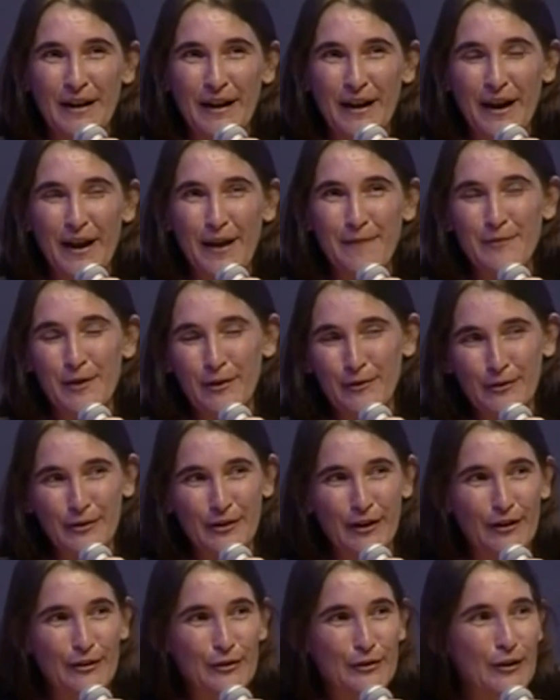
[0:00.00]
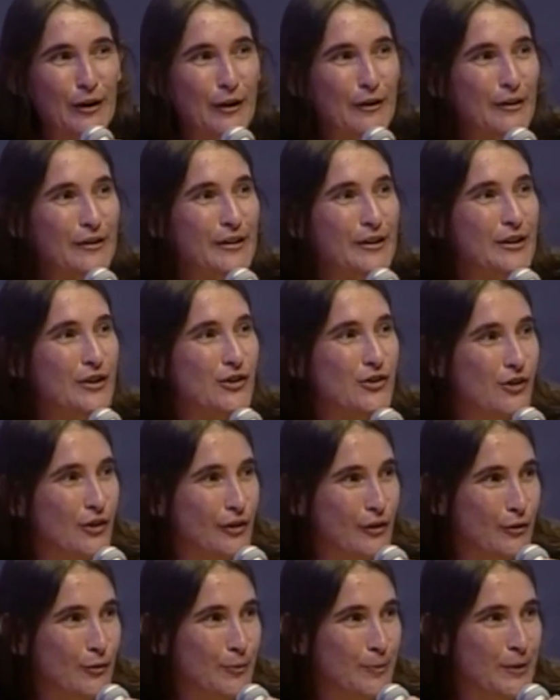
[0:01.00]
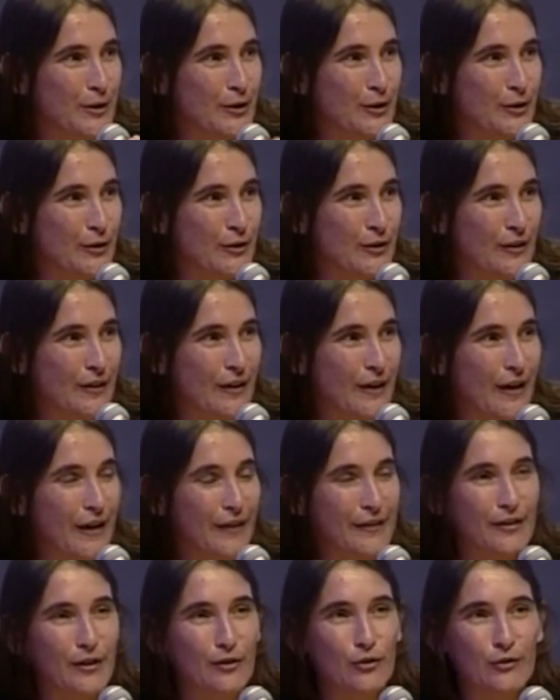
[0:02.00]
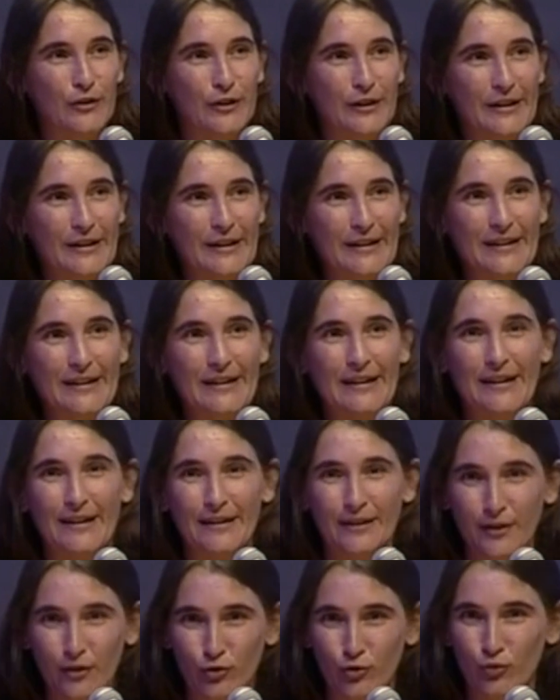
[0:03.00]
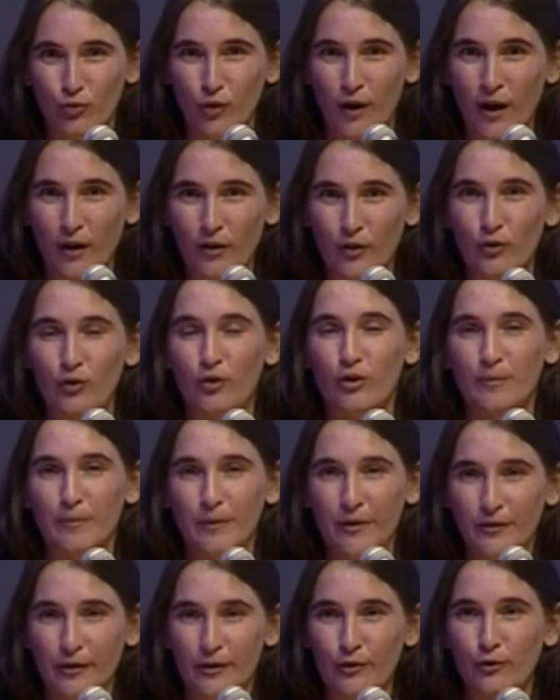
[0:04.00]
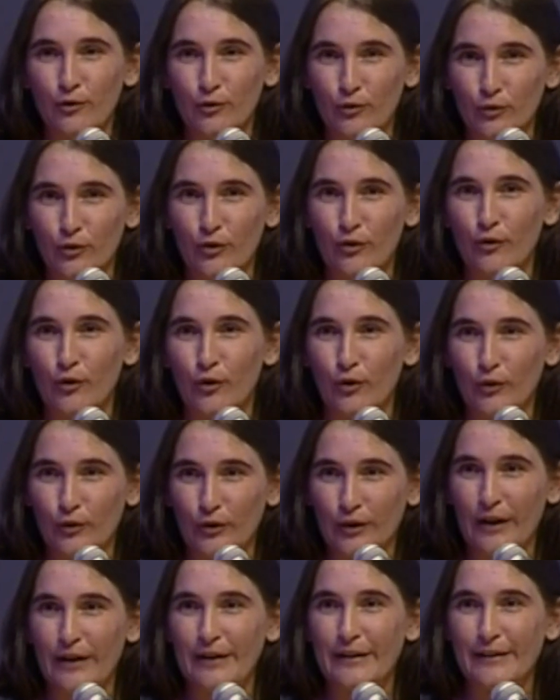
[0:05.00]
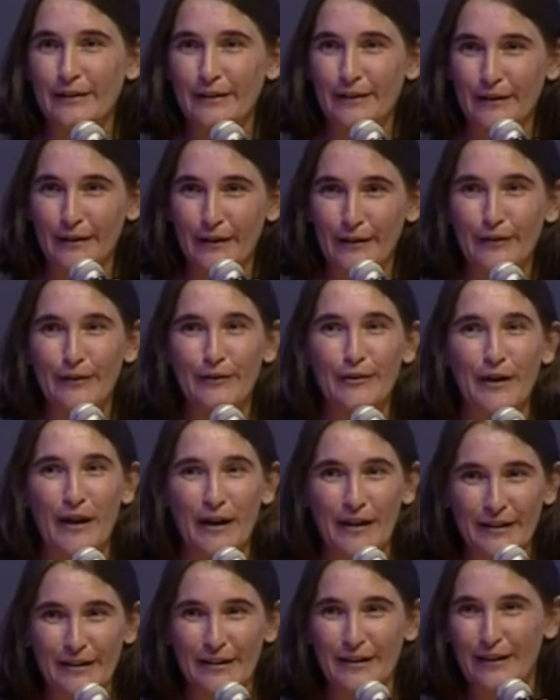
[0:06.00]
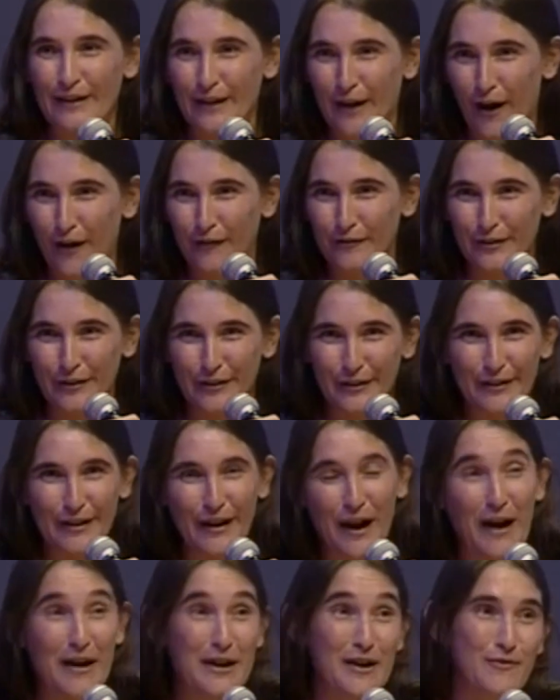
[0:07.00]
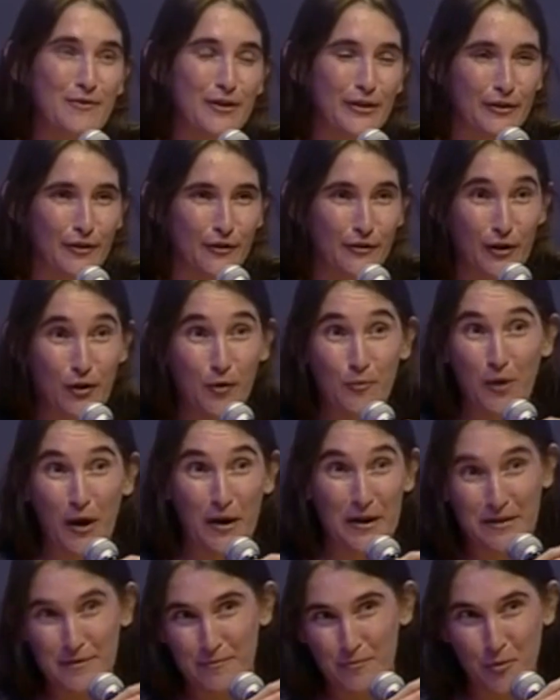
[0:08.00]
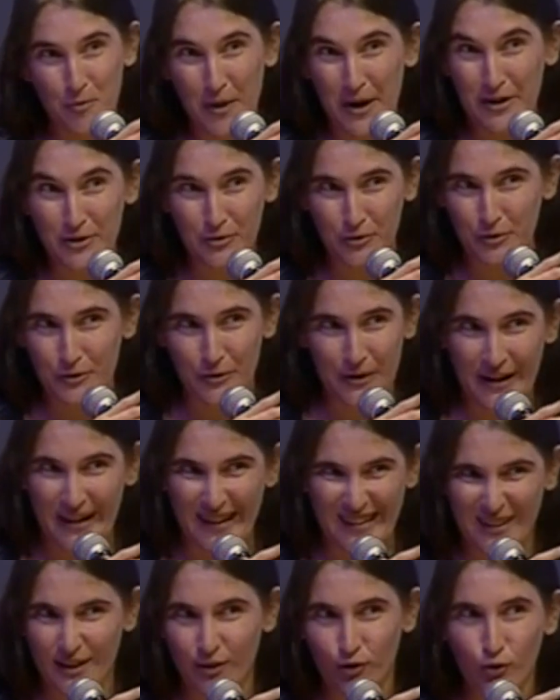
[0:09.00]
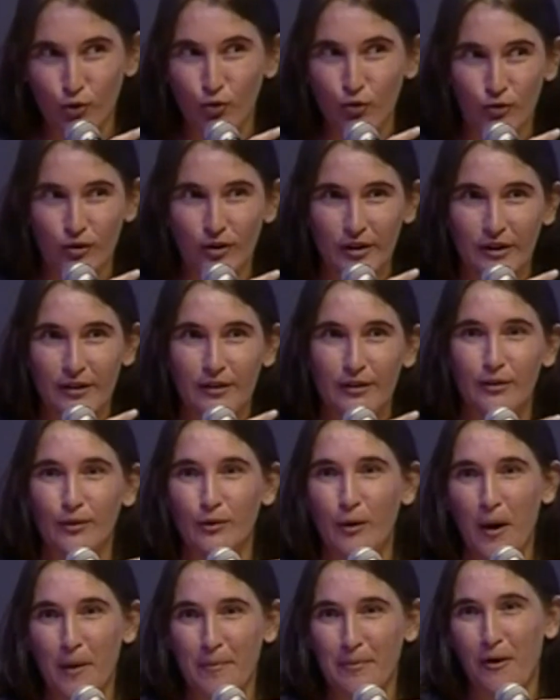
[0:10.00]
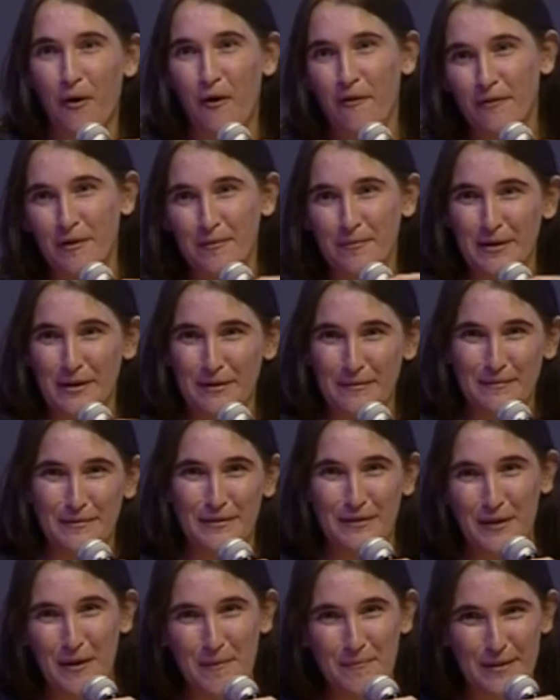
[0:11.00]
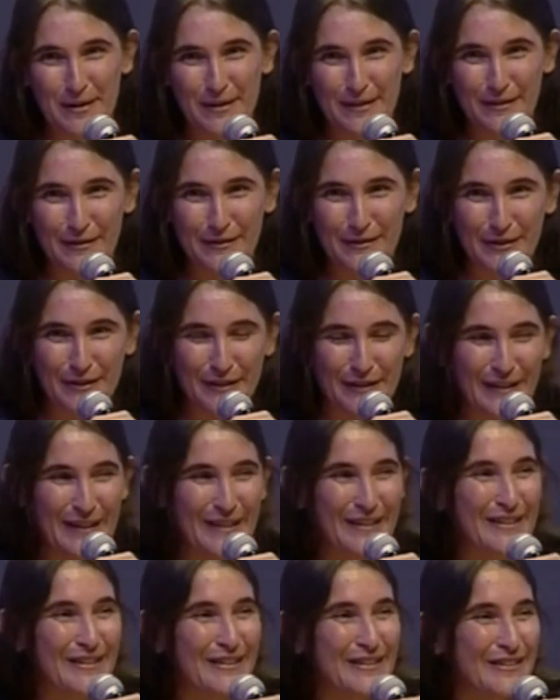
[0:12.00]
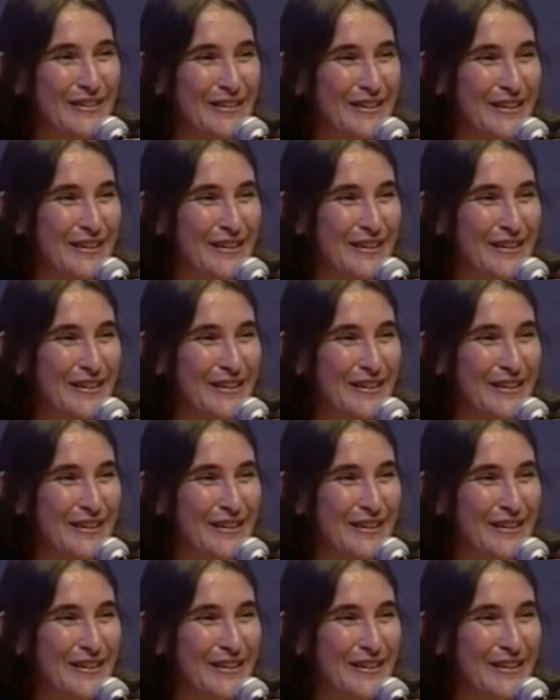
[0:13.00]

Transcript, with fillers: e mi hanno detto la cosa che ci ha stupito è stato vedere che a casa tua dormivano tutti i volontari internazionali dell'AVSI. Anche questo è vero, anche se mio marito non era tanto contento, eh, però vabbè, se l'è presa lo stesso.